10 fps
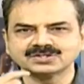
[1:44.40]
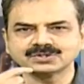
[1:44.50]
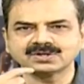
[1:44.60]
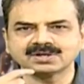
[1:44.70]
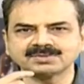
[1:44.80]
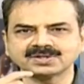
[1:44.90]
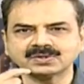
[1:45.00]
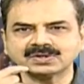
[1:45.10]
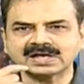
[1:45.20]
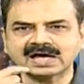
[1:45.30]
చిగుళ్ళ
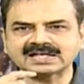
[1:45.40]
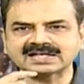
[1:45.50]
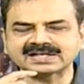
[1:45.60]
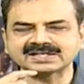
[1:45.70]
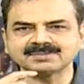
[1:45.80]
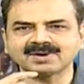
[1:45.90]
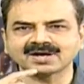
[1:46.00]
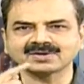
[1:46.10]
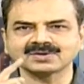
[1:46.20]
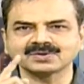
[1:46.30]
మీదో నాలిక కింది
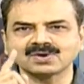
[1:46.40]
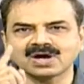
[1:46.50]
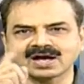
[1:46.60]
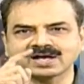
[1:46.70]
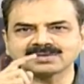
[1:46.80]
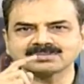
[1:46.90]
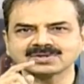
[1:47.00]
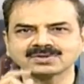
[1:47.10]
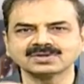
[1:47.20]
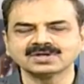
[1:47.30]
భాగంలోనో అంగటి
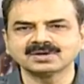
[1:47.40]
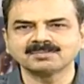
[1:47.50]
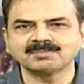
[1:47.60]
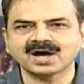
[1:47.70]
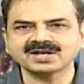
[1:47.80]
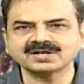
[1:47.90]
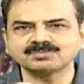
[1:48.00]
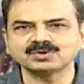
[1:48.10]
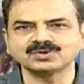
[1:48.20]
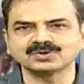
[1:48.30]
మీదో మానని
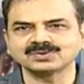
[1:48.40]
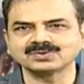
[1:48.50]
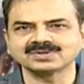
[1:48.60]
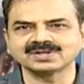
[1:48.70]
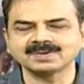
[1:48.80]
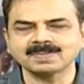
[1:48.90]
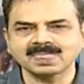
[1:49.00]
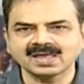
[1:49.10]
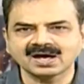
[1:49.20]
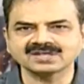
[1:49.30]
పుండు ఒకటి ఉంటుంది
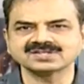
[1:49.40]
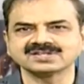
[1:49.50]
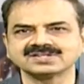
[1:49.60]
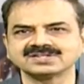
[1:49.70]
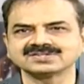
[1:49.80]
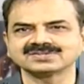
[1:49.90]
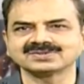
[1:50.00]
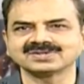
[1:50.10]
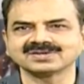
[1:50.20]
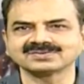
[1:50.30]
అశ్రద్ధ చేస్తూ
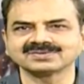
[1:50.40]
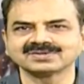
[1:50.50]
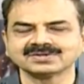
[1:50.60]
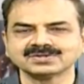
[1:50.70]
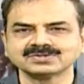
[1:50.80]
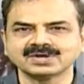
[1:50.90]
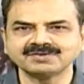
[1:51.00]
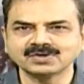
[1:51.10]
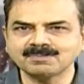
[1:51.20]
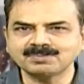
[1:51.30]
ఉంటారు సో
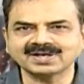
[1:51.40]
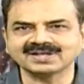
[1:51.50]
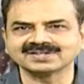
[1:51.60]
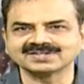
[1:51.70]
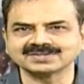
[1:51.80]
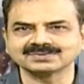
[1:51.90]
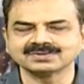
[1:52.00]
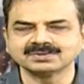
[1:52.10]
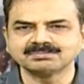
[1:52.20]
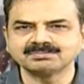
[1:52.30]
అవి నొప్పి కలిగించవు
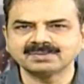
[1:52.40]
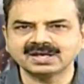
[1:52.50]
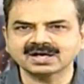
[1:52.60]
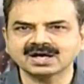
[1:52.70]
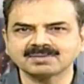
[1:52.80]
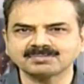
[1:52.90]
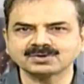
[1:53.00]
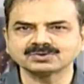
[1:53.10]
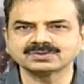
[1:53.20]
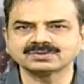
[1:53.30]
మెల్లగా
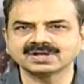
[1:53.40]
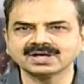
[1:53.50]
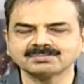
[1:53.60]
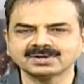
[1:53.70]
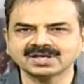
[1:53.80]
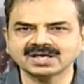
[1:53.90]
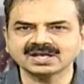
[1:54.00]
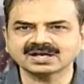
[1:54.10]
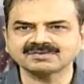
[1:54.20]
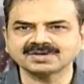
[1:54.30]
పెరుగుతూ ఉంటాయి బట్ ఏ
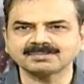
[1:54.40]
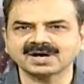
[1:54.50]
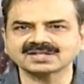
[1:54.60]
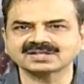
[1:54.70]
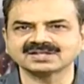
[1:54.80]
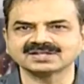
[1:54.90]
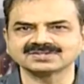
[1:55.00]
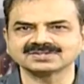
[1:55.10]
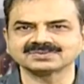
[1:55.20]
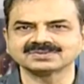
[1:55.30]
రకమైన బాధ
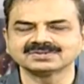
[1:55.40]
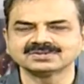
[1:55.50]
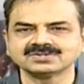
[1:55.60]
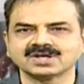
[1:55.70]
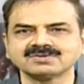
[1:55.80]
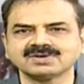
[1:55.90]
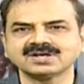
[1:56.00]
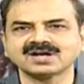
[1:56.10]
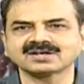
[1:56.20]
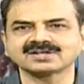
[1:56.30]
కలిగించవు సో అందువల్ల
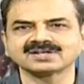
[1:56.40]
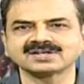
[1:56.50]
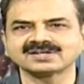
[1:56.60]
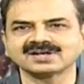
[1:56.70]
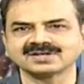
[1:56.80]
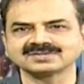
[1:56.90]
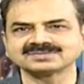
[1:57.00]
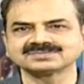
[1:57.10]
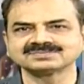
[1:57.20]
డాక్టర్ దగ్గరికి రారు